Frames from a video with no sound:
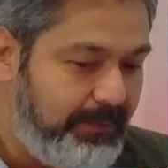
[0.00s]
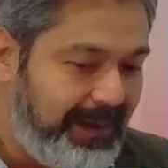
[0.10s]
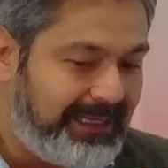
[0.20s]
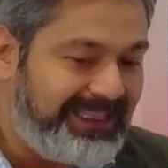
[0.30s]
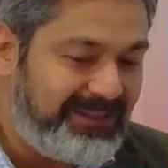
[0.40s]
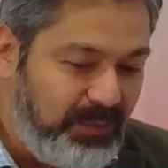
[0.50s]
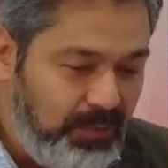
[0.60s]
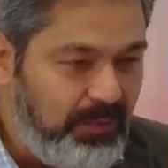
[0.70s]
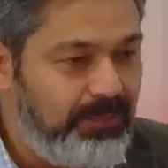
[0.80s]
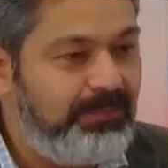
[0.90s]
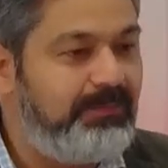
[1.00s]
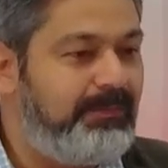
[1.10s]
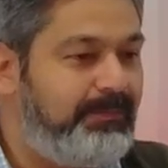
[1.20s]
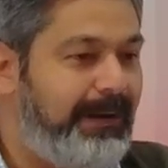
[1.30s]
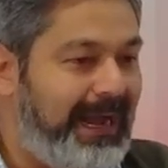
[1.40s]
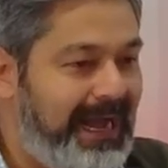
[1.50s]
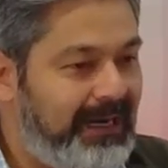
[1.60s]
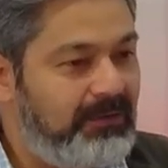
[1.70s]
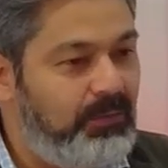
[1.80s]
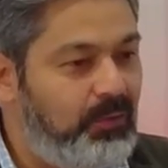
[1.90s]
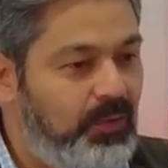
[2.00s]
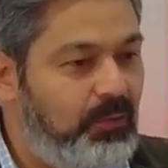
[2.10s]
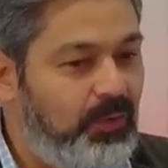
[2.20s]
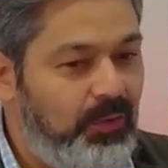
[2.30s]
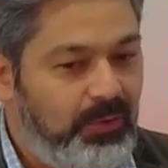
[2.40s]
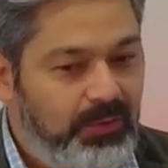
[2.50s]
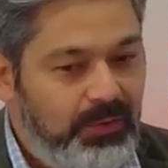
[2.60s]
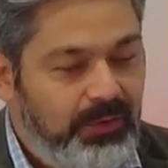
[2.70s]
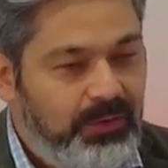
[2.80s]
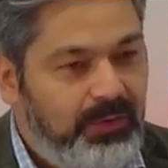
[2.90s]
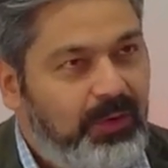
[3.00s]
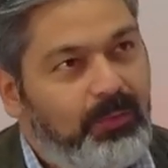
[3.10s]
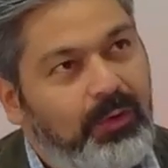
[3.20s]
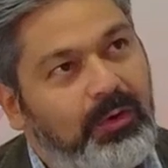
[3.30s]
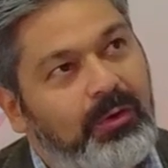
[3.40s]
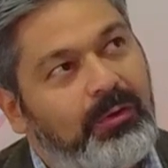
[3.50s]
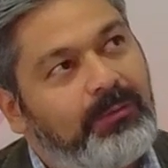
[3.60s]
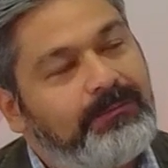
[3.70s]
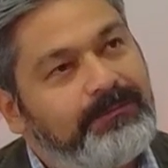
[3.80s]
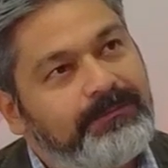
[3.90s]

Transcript: partes como pagar, como, como, como